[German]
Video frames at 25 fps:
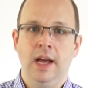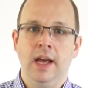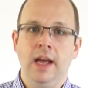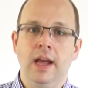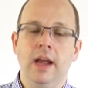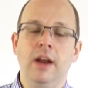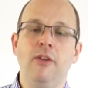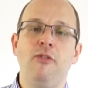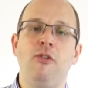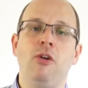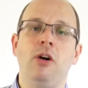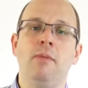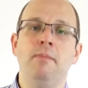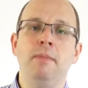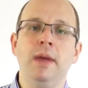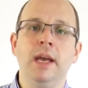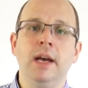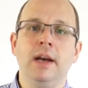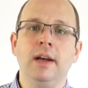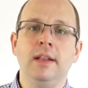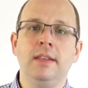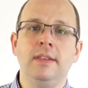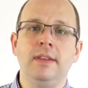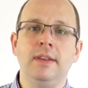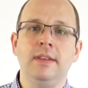
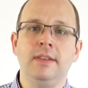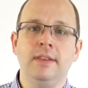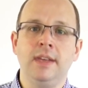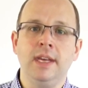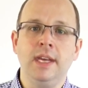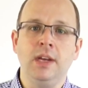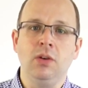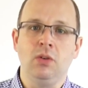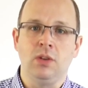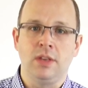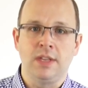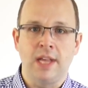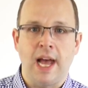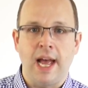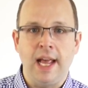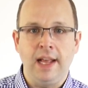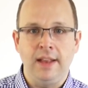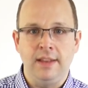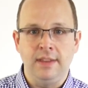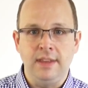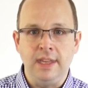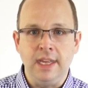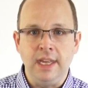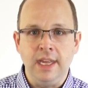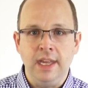Informieren Sie sich und zeigen
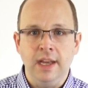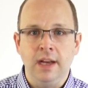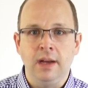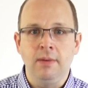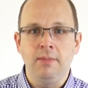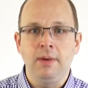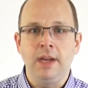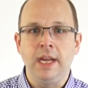Sie Ihrem